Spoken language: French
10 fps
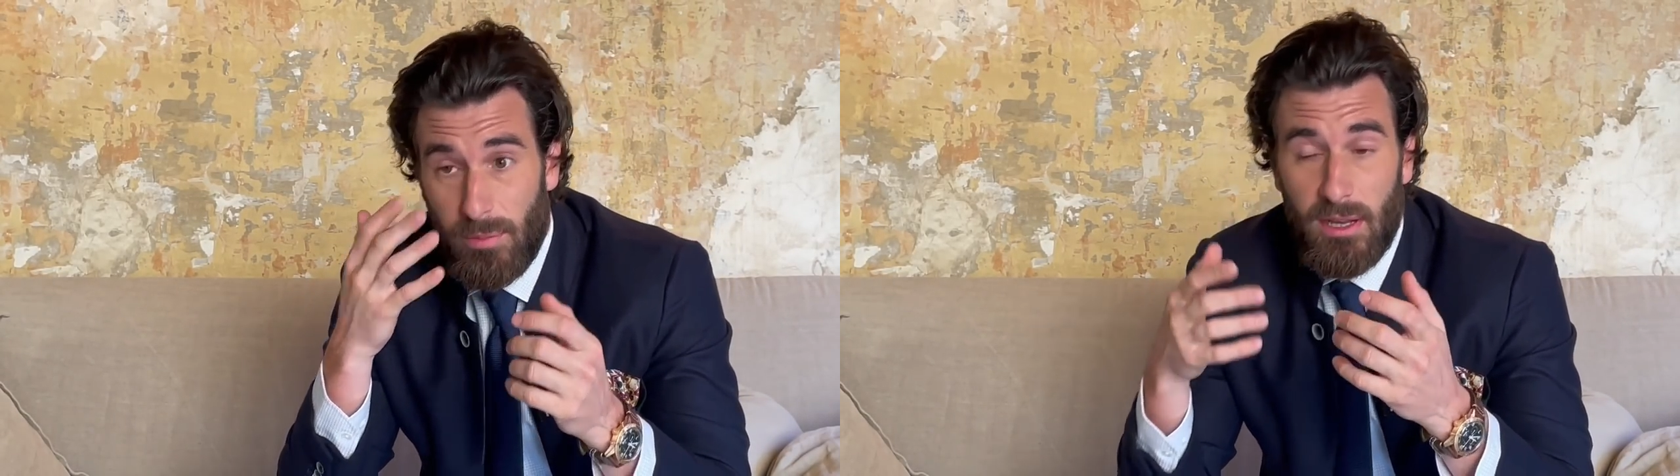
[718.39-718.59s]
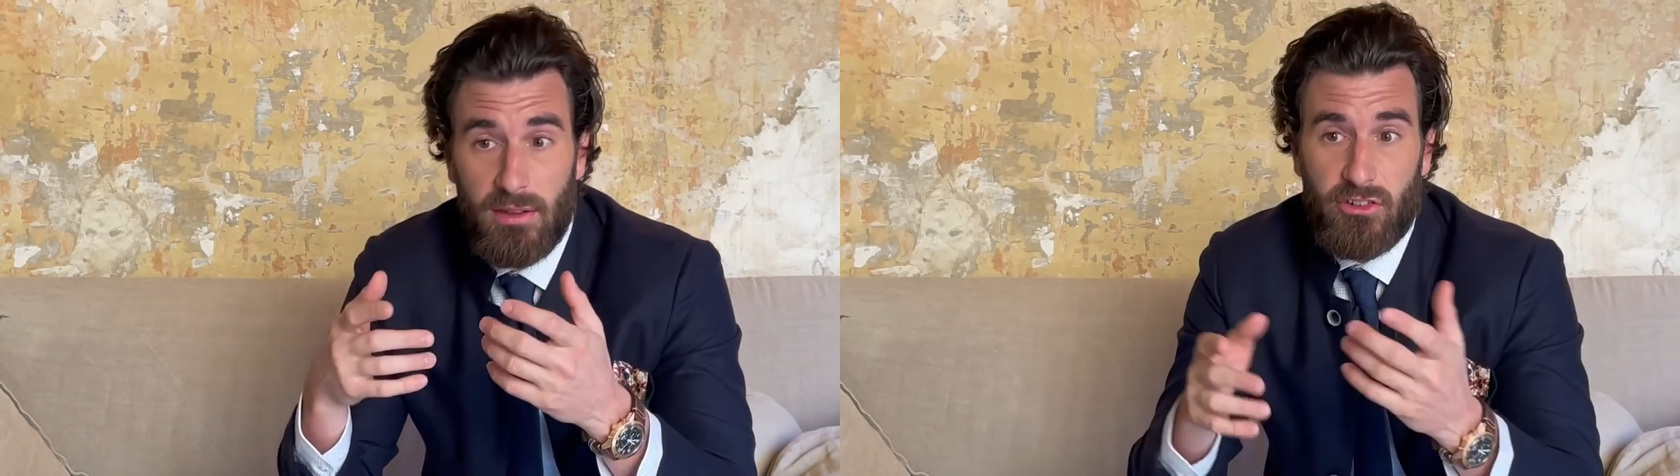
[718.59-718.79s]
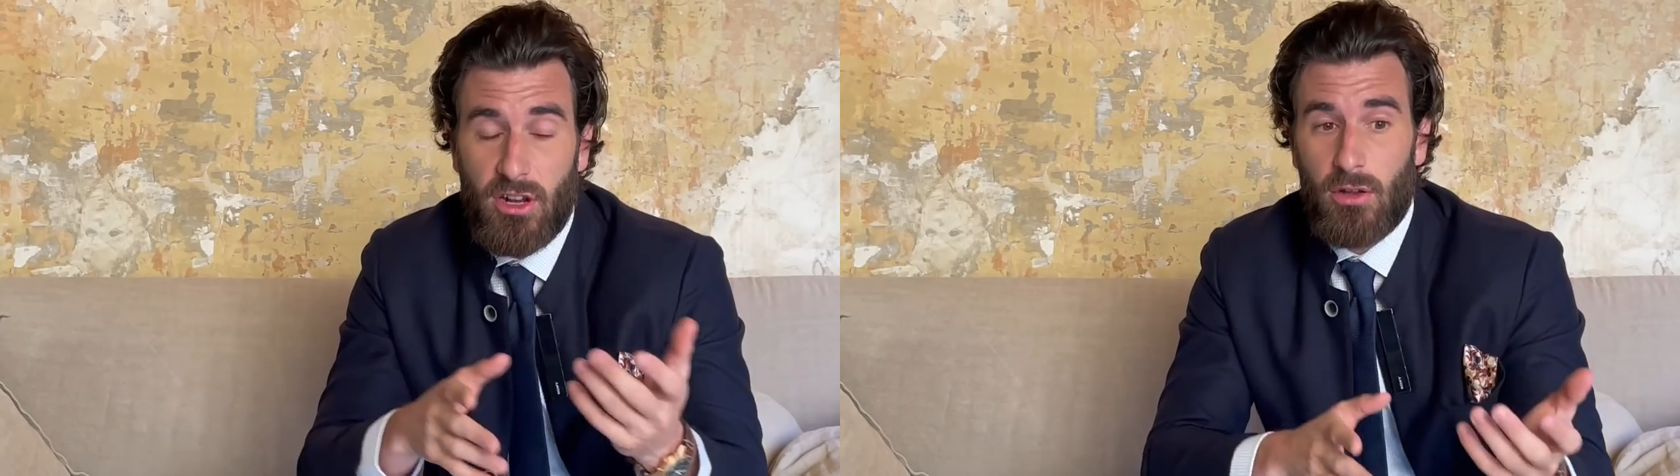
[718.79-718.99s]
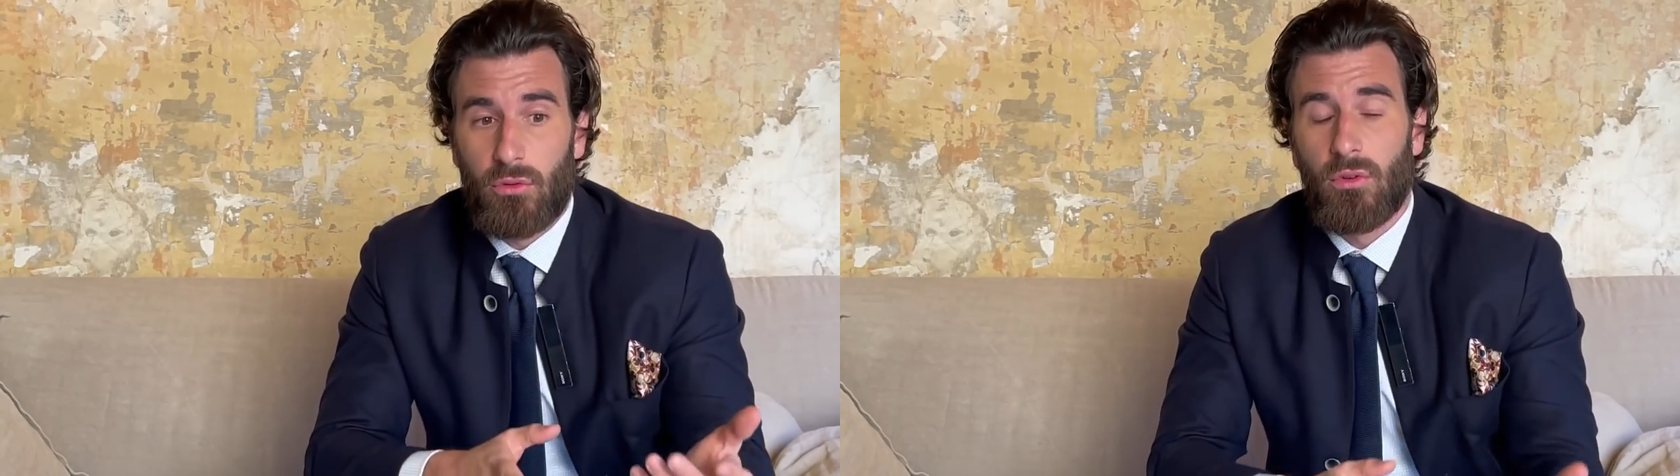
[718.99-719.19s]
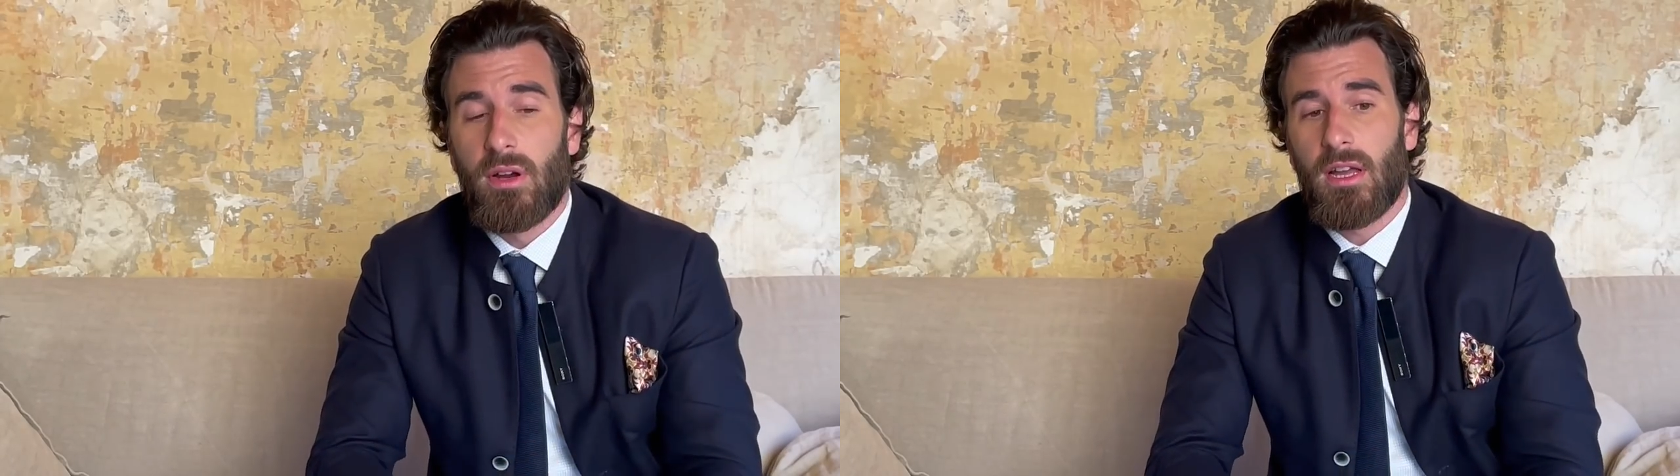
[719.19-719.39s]
mais déjà
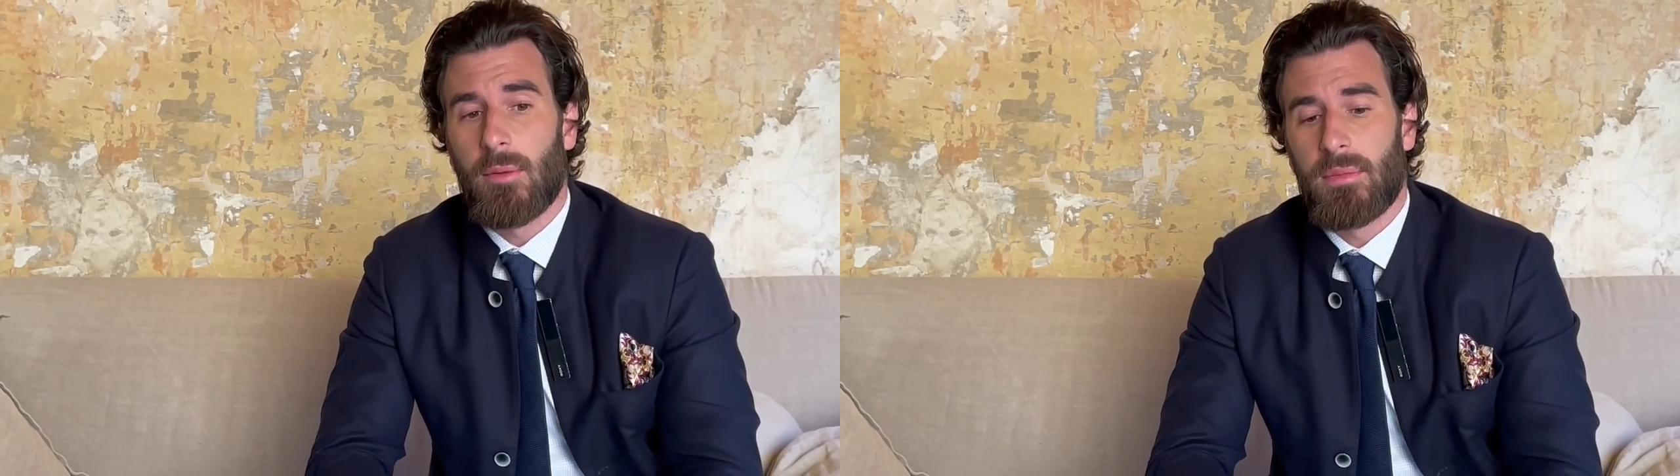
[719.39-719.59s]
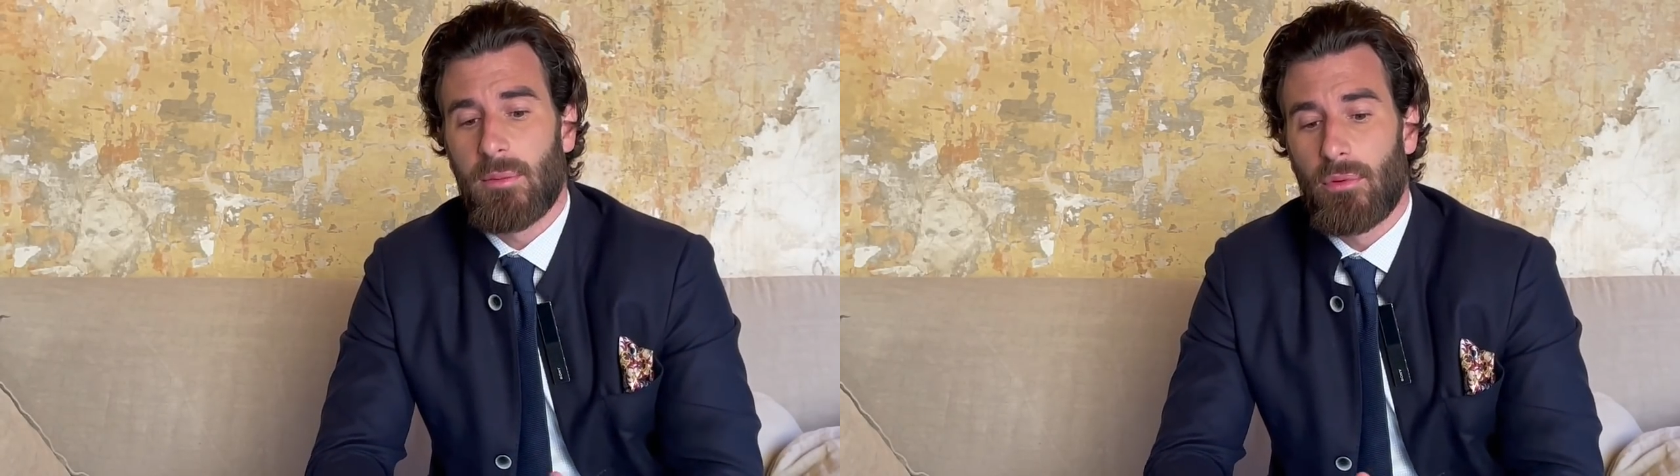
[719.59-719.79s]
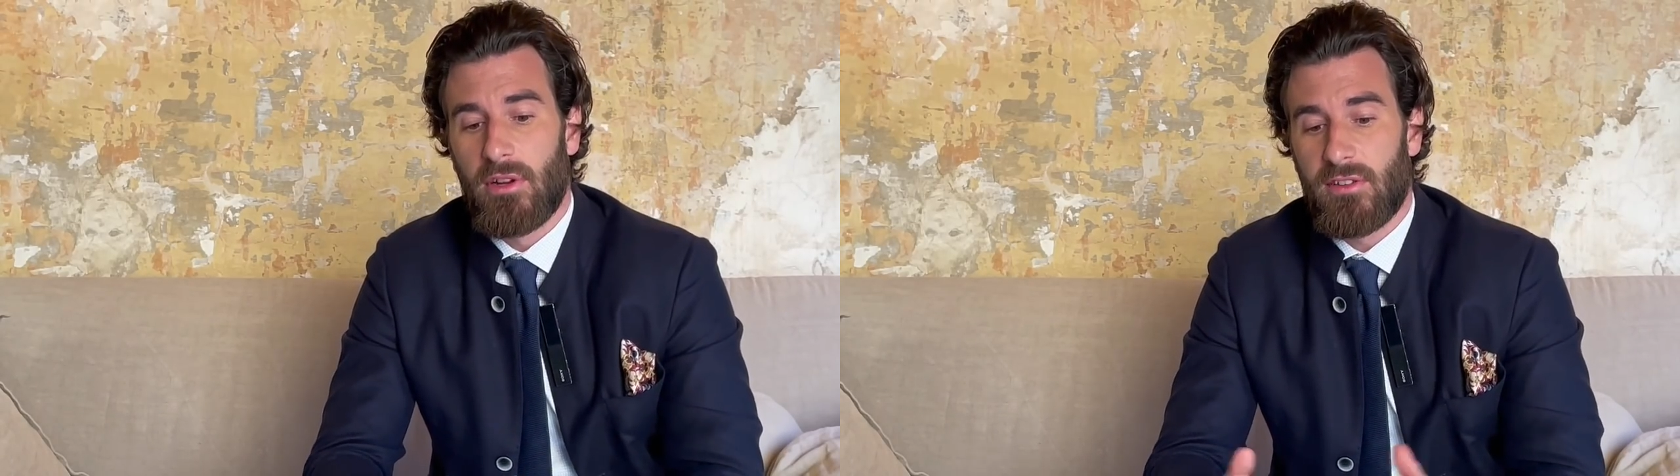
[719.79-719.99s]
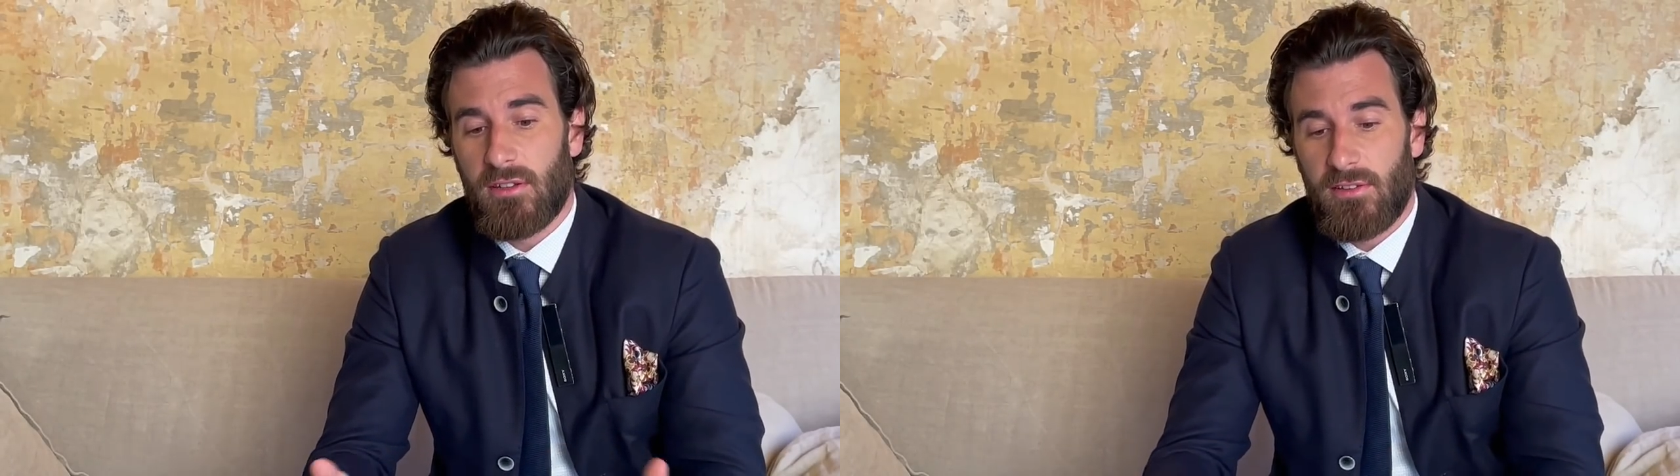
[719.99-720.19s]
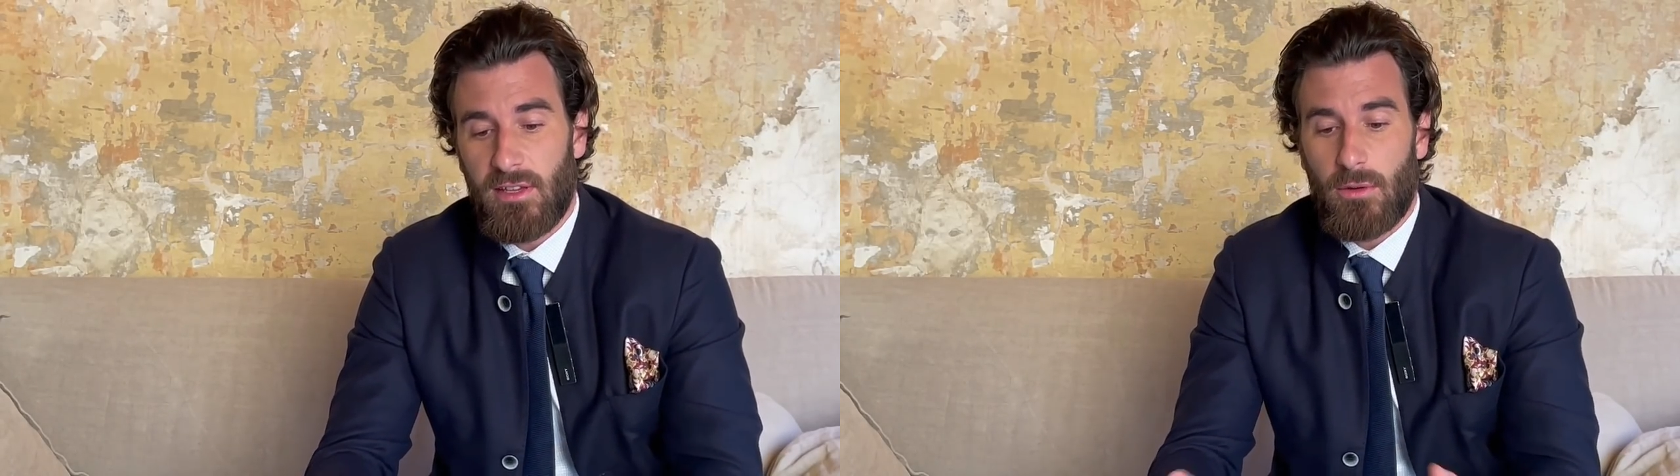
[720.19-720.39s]
quand on regarde un petit peu les
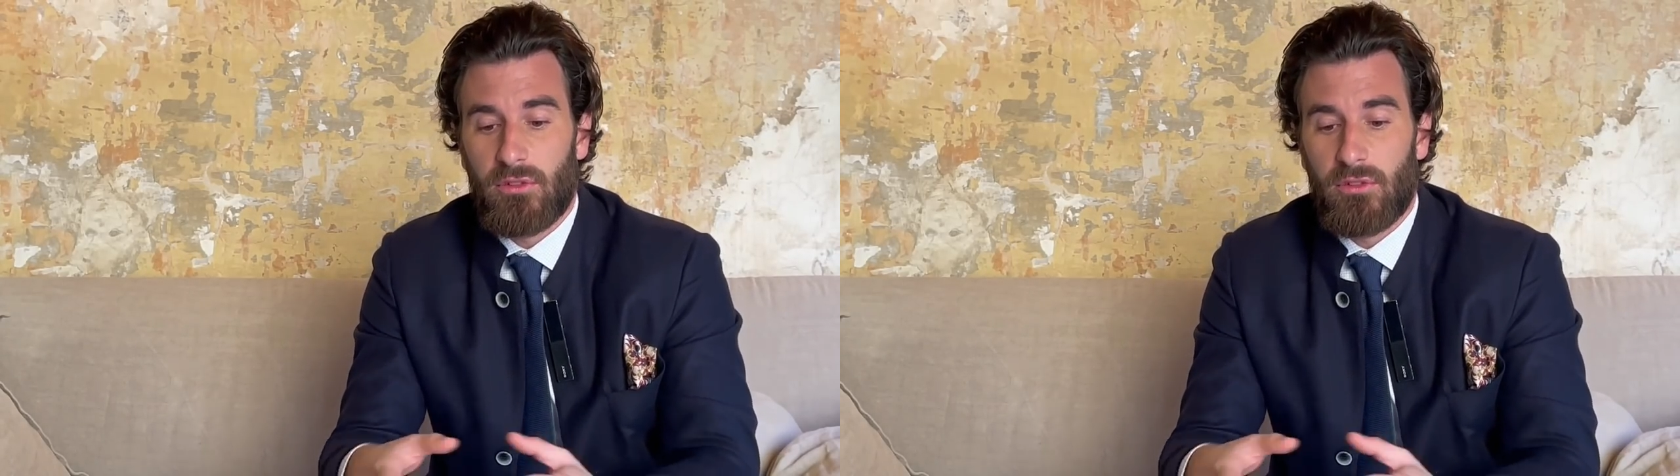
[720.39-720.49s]
statistiques,